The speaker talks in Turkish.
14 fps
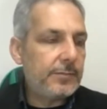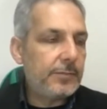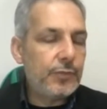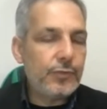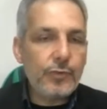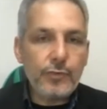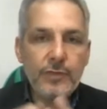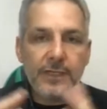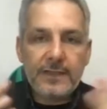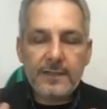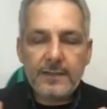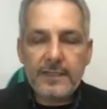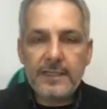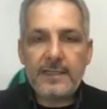bütün
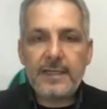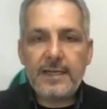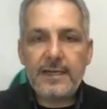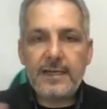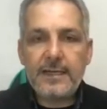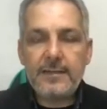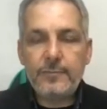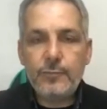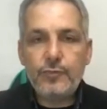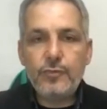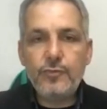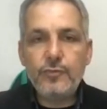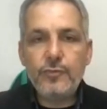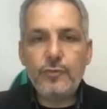yanındakilerle,
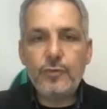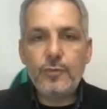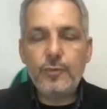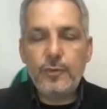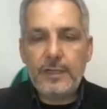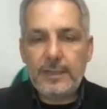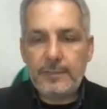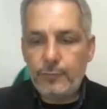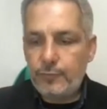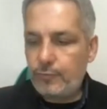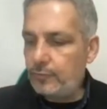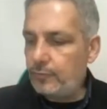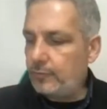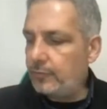bütün grubuyla,
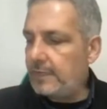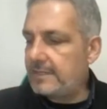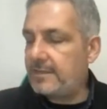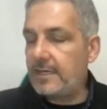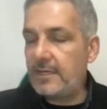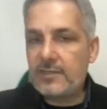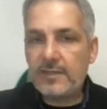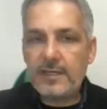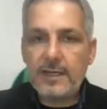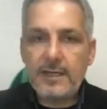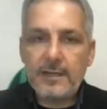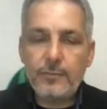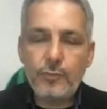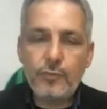bütün
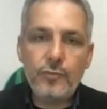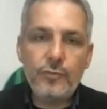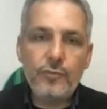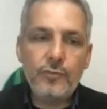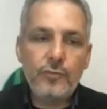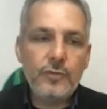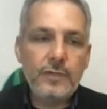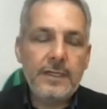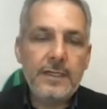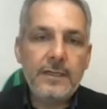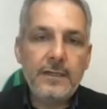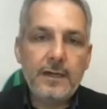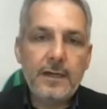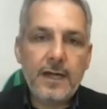destekçileriyle, bütün
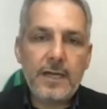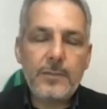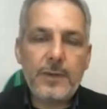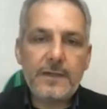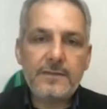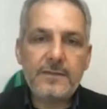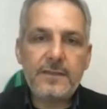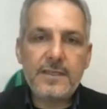AK Parti